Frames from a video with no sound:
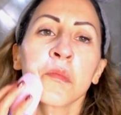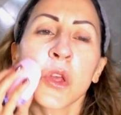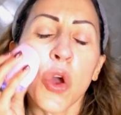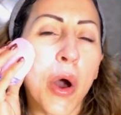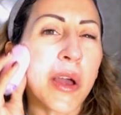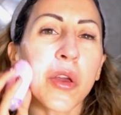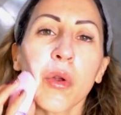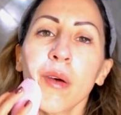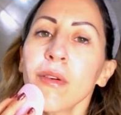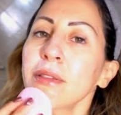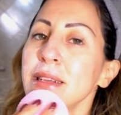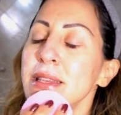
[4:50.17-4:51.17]
Io anche una
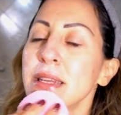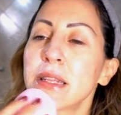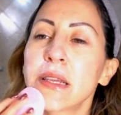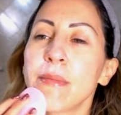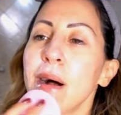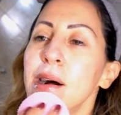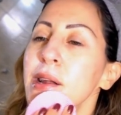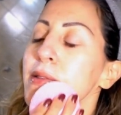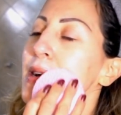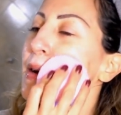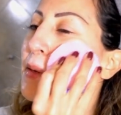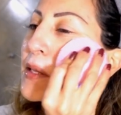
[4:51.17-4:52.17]
volta a settimana,
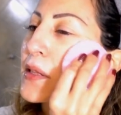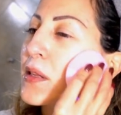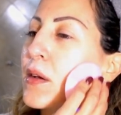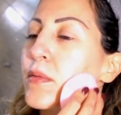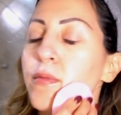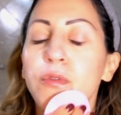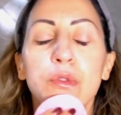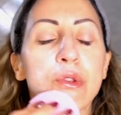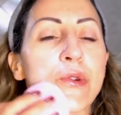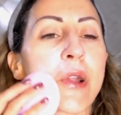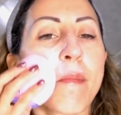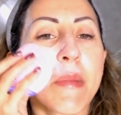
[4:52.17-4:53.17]
veramente.
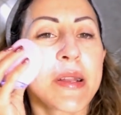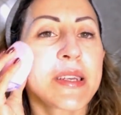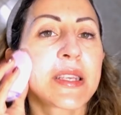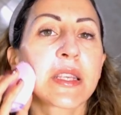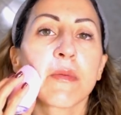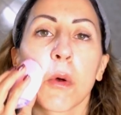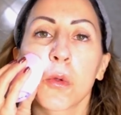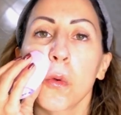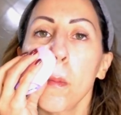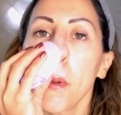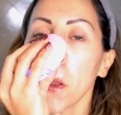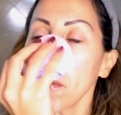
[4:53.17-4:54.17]
Funziona benissimo.
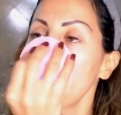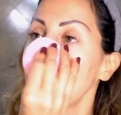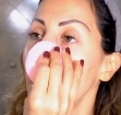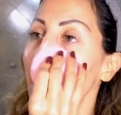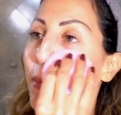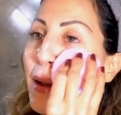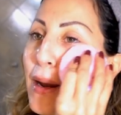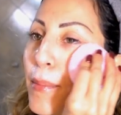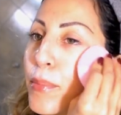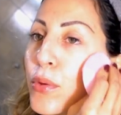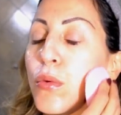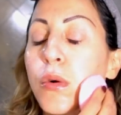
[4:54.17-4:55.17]
Subito vedo la pelle
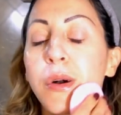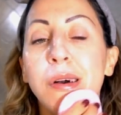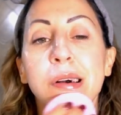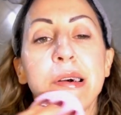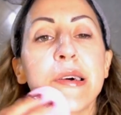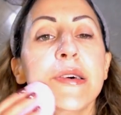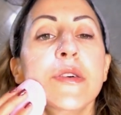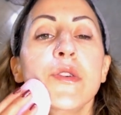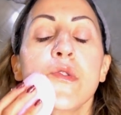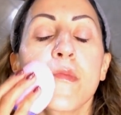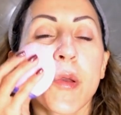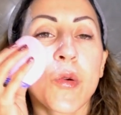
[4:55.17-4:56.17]
più
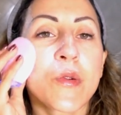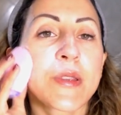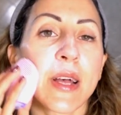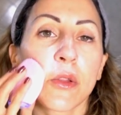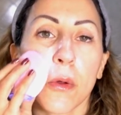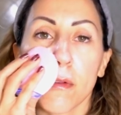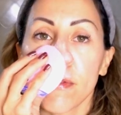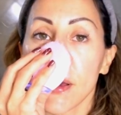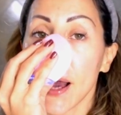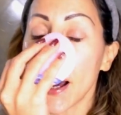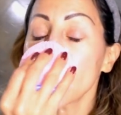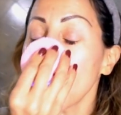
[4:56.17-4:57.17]
luminosa,
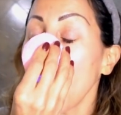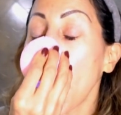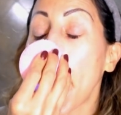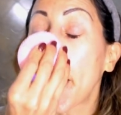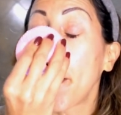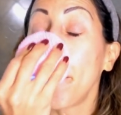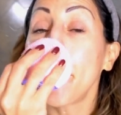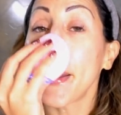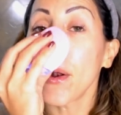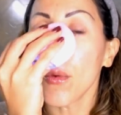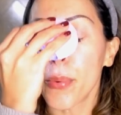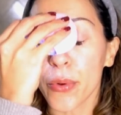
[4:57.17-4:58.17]
tonificata e con
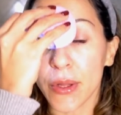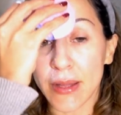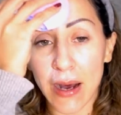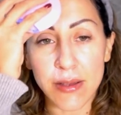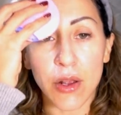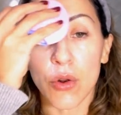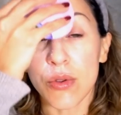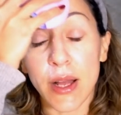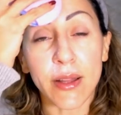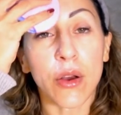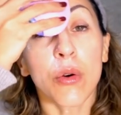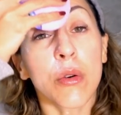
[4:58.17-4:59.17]
meno impurità. Se lo
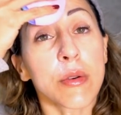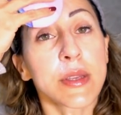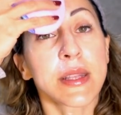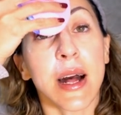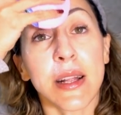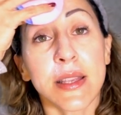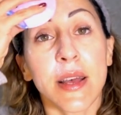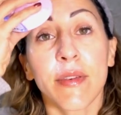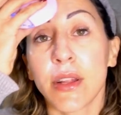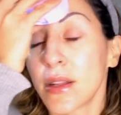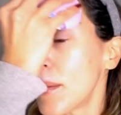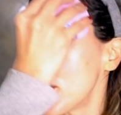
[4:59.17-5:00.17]
usate con costanza
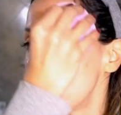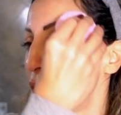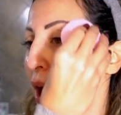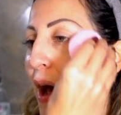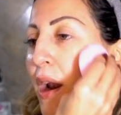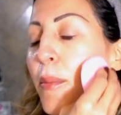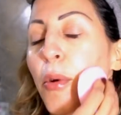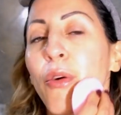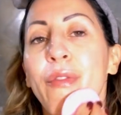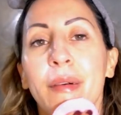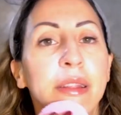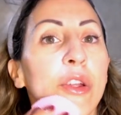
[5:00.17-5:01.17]
vedete migliorarla, poi
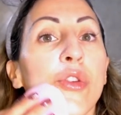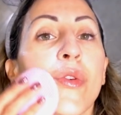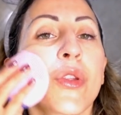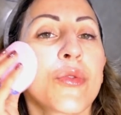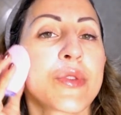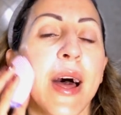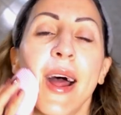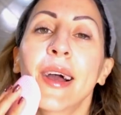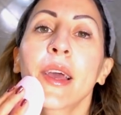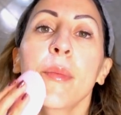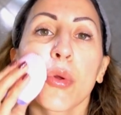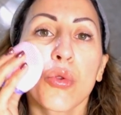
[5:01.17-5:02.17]
ovviamente dovete usare
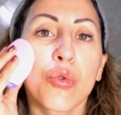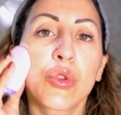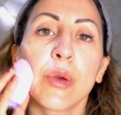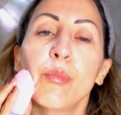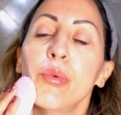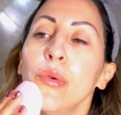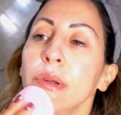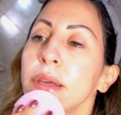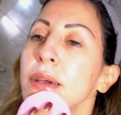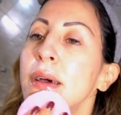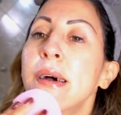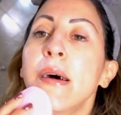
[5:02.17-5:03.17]
anche prodotti
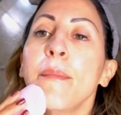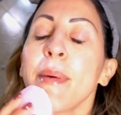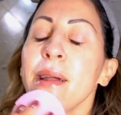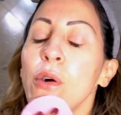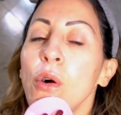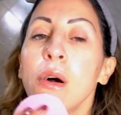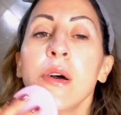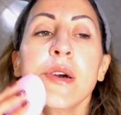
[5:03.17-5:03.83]
buoni, però